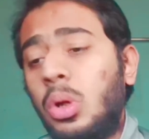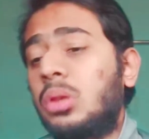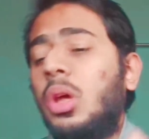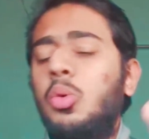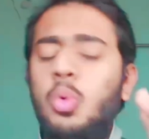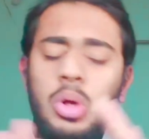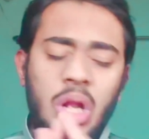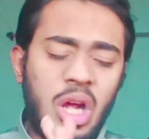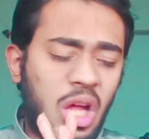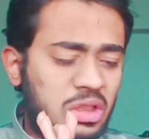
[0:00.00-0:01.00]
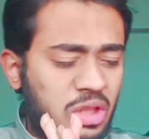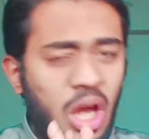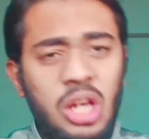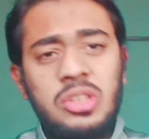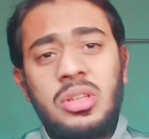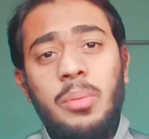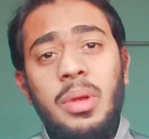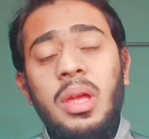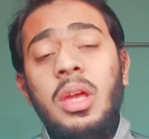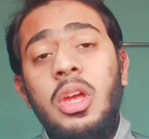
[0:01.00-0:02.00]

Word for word: लागू करता हूं और लगातार इसका